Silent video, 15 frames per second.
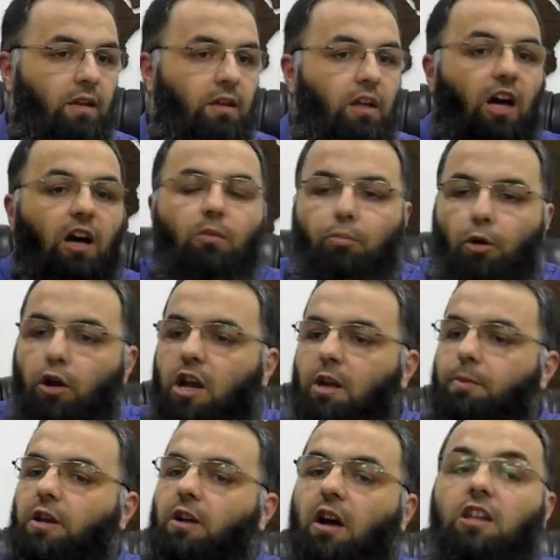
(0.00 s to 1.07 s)
Ya
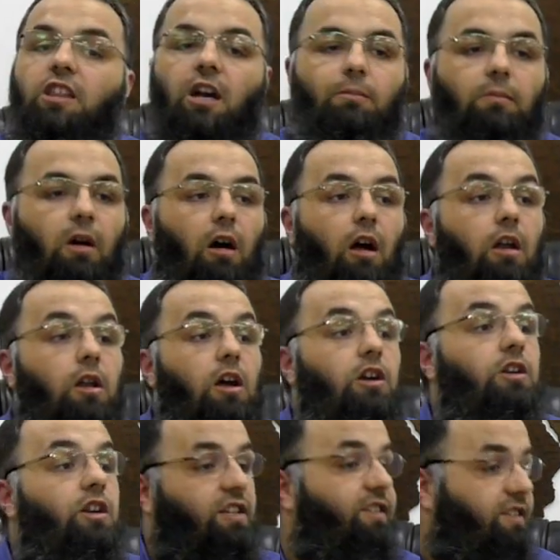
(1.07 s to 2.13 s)
böyle bir adam
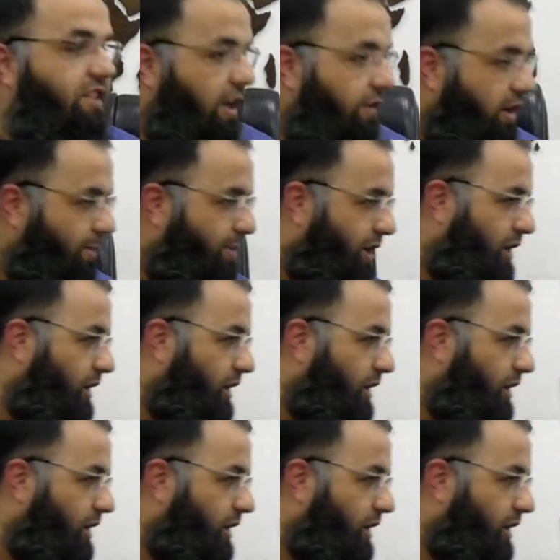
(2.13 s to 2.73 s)
Allah'ı nasıl sever be